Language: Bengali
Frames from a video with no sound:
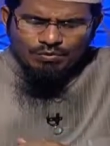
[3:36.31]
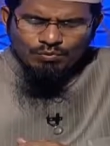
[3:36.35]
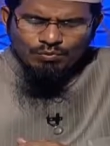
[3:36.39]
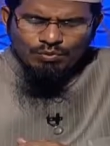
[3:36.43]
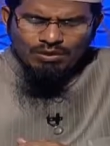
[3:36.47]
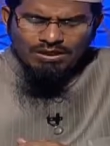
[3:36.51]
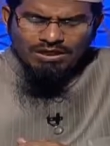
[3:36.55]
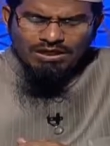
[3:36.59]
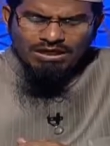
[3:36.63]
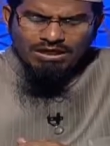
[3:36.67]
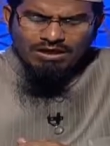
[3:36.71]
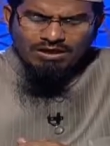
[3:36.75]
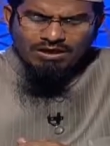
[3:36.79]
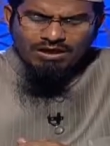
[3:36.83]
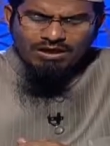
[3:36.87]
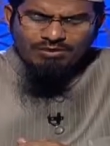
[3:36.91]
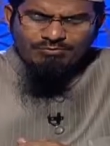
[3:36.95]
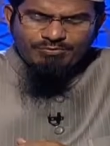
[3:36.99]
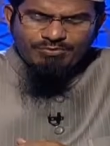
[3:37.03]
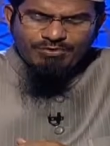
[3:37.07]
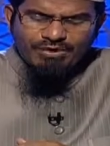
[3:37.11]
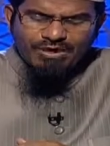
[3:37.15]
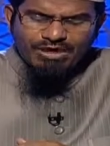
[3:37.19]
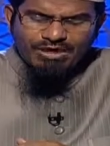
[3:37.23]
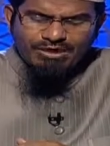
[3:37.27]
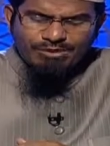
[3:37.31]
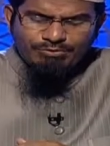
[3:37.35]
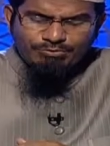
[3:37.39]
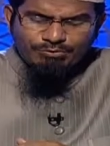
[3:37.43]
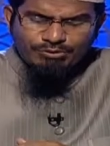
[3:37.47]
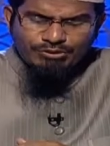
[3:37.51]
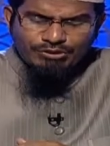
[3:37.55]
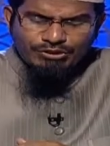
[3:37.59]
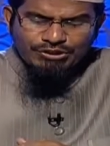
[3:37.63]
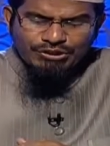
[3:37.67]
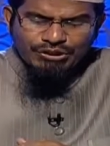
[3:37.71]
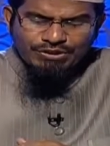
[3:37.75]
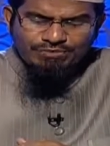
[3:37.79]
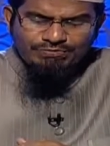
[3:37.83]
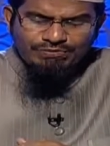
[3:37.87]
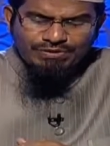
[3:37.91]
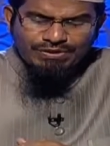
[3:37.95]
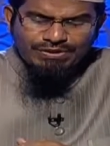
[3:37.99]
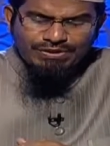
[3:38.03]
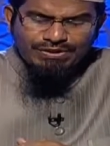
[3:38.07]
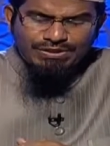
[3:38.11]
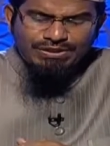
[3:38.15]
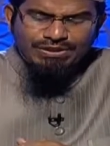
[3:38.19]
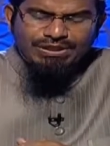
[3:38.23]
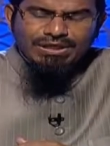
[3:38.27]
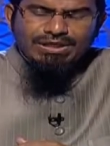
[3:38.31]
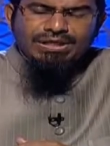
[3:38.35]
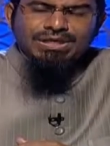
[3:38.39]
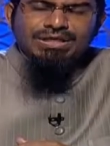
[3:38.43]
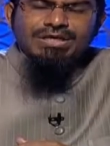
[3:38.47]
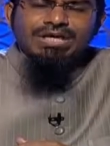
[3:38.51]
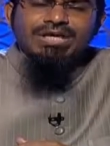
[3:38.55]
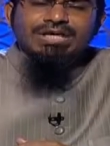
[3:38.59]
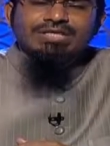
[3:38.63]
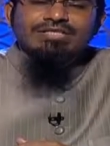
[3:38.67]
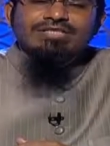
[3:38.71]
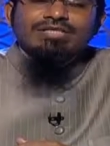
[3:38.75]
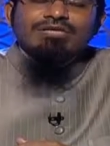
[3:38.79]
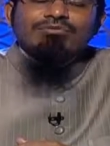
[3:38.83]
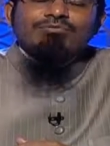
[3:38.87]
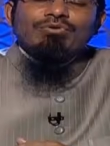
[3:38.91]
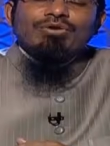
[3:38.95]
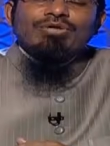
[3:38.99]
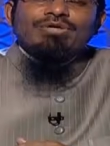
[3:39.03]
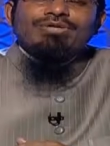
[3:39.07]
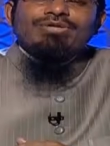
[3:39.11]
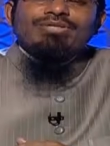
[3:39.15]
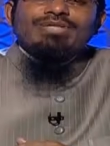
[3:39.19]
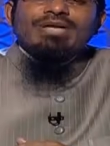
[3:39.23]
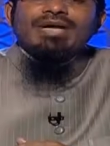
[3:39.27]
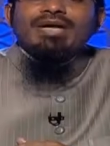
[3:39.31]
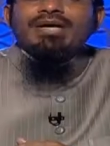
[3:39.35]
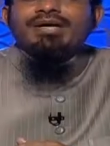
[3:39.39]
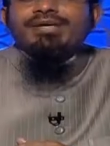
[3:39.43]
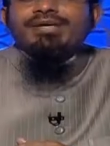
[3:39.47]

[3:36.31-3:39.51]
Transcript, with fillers: ওয়ালা কবরান মুশরিফান ইল্লা সওয়াইতা